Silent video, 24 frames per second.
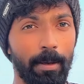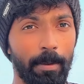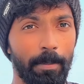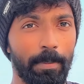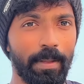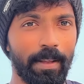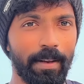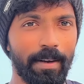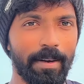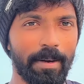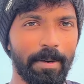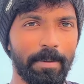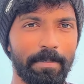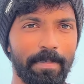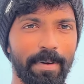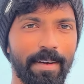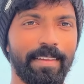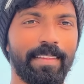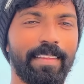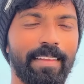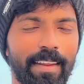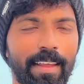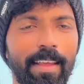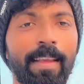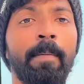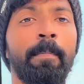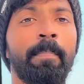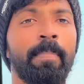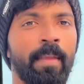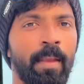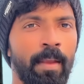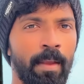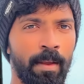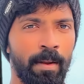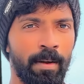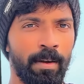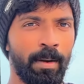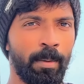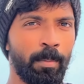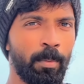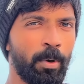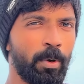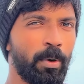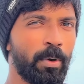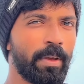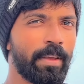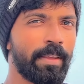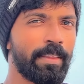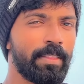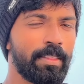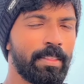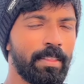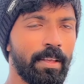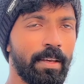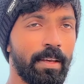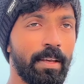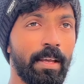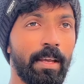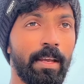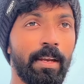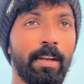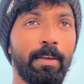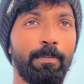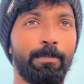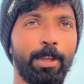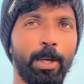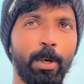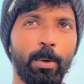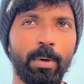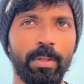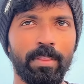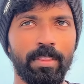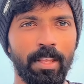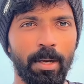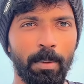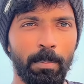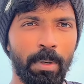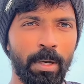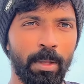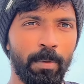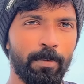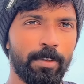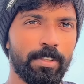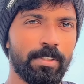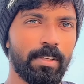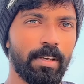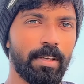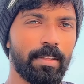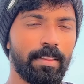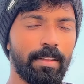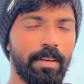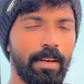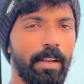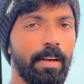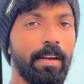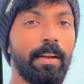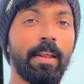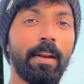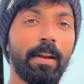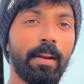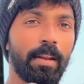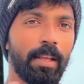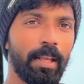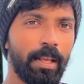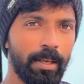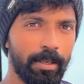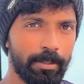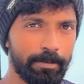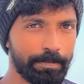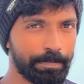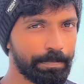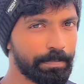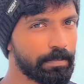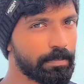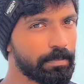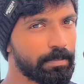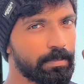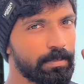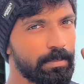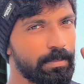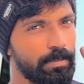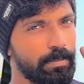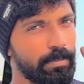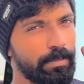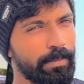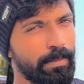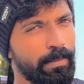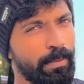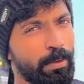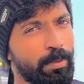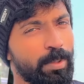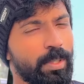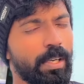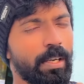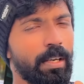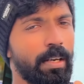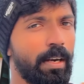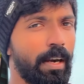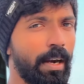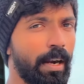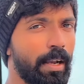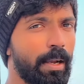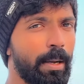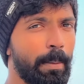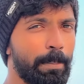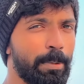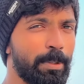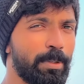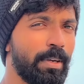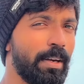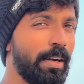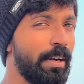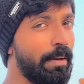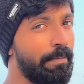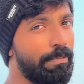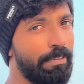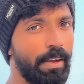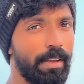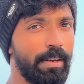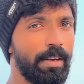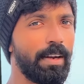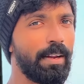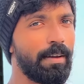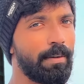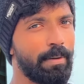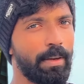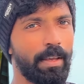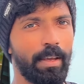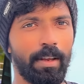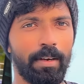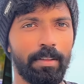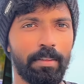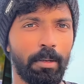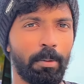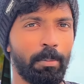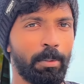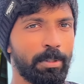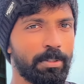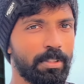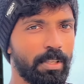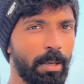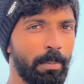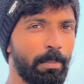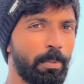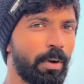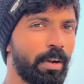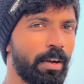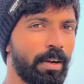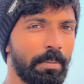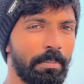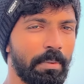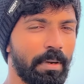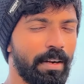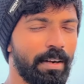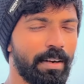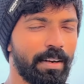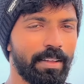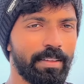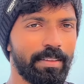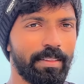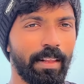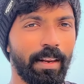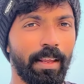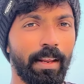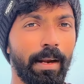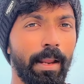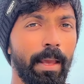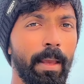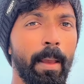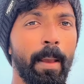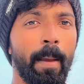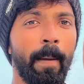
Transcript: அப்படின்ற மாதிரி நம்மளோட இந்த நிவினோட திருமண விஷயத்தில் நிறைய விஷயங்கள் நடக்க போகுது ஆனால் ஃபைனலாக அவங்க யாரை திருமணம் செய்ய போகிறாங்க அப்படின்றது தெரியலை